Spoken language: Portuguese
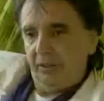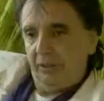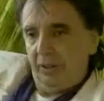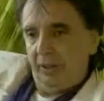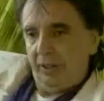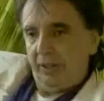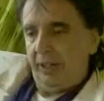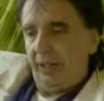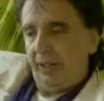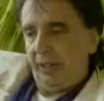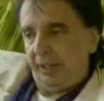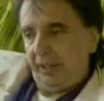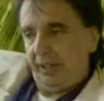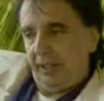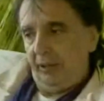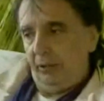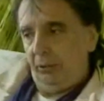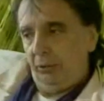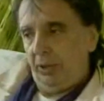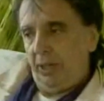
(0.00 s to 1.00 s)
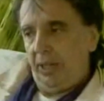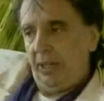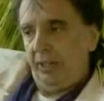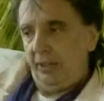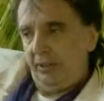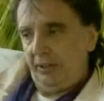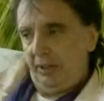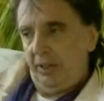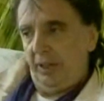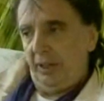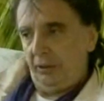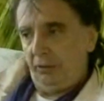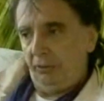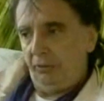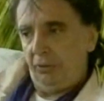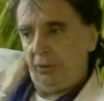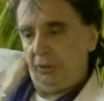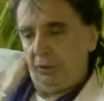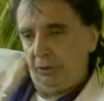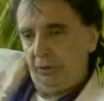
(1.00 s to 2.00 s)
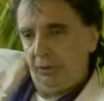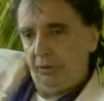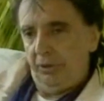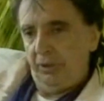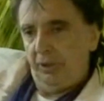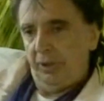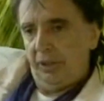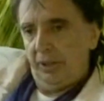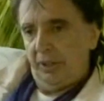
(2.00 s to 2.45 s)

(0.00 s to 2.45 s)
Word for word: Então aquela, aquele lugar inteiro foi onde